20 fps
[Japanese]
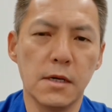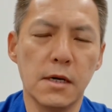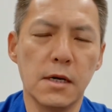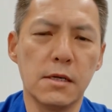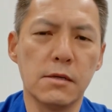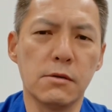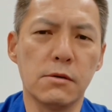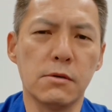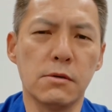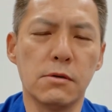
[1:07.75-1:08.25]

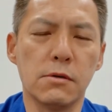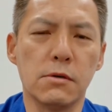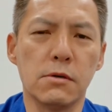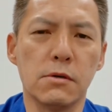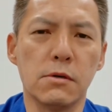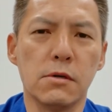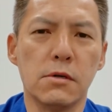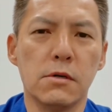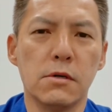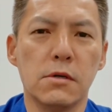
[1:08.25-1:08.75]
あ
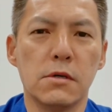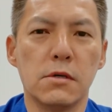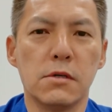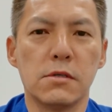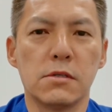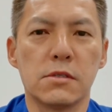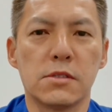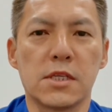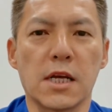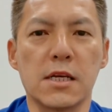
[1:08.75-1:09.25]

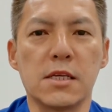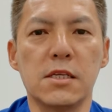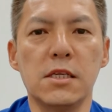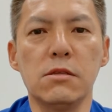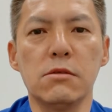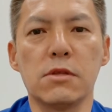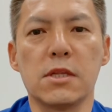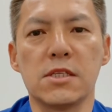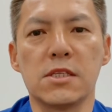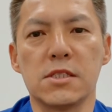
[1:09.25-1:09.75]
のー、雑
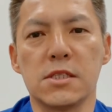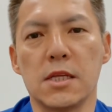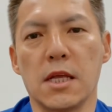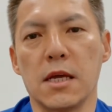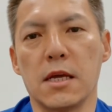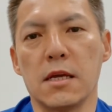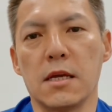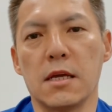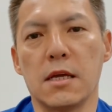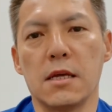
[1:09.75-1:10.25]
菌のです
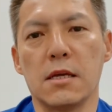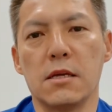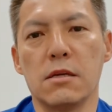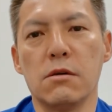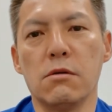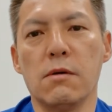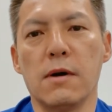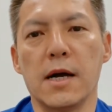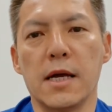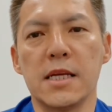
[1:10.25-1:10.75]
ね、えー、
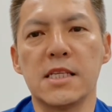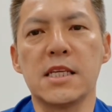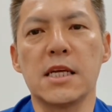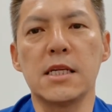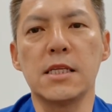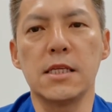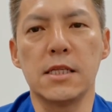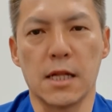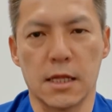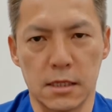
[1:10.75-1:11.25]
要は
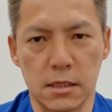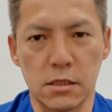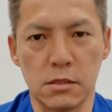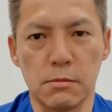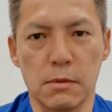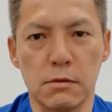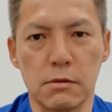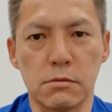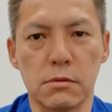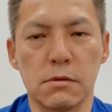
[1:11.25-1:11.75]
餌になって
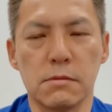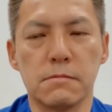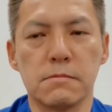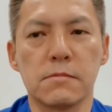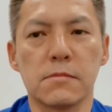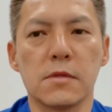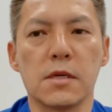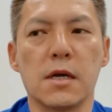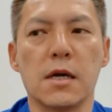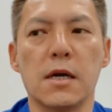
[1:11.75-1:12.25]
しまうと、
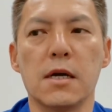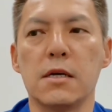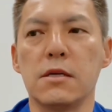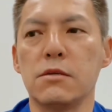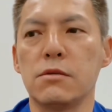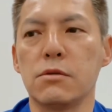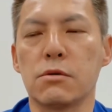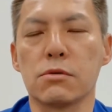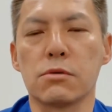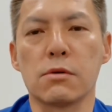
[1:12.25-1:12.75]

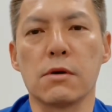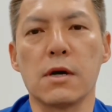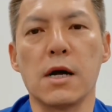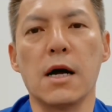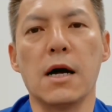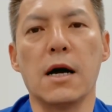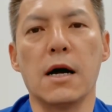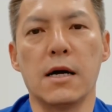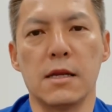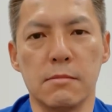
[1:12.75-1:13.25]
えー、いうこと
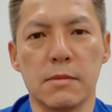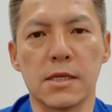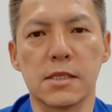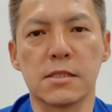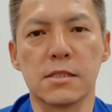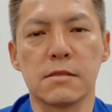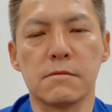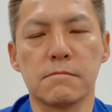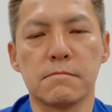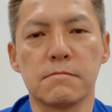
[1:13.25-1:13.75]
がありま
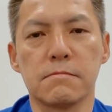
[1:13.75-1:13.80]
す。